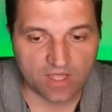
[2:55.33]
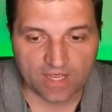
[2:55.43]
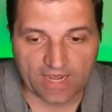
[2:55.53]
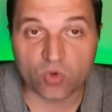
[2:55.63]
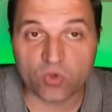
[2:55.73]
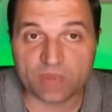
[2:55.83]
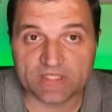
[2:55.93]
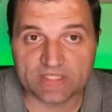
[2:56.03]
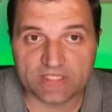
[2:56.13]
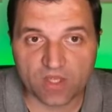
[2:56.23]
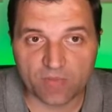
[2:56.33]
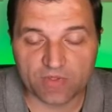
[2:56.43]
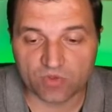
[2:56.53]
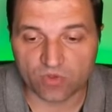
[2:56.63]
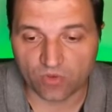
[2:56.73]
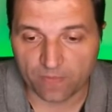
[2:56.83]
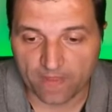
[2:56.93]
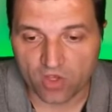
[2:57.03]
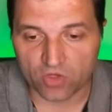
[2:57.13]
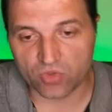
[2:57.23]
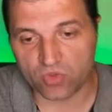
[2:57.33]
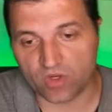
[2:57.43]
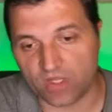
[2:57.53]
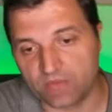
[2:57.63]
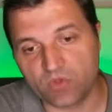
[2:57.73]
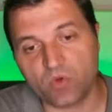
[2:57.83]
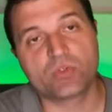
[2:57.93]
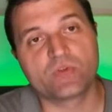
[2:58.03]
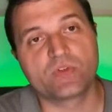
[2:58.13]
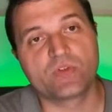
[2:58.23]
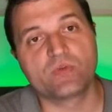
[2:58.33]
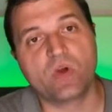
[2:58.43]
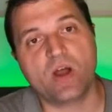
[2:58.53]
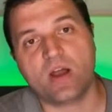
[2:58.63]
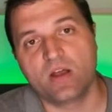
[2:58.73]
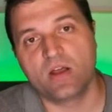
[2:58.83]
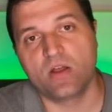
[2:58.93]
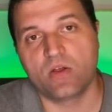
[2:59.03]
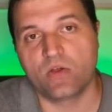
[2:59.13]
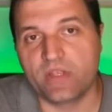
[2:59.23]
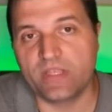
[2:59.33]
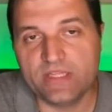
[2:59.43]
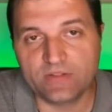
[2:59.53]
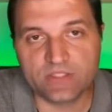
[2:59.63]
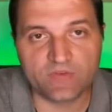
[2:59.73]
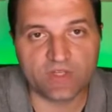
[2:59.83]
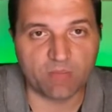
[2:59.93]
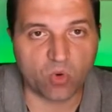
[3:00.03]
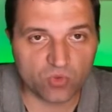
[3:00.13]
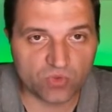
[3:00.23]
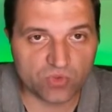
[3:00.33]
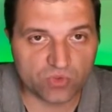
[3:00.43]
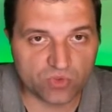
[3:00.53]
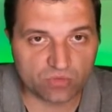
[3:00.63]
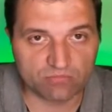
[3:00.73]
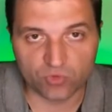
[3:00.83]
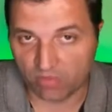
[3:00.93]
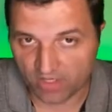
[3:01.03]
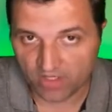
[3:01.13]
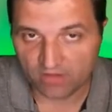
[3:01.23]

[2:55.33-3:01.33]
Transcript: Alors que se passe-t-il maintenant je, Admettons que je vais devoir euh, identifier la production de blé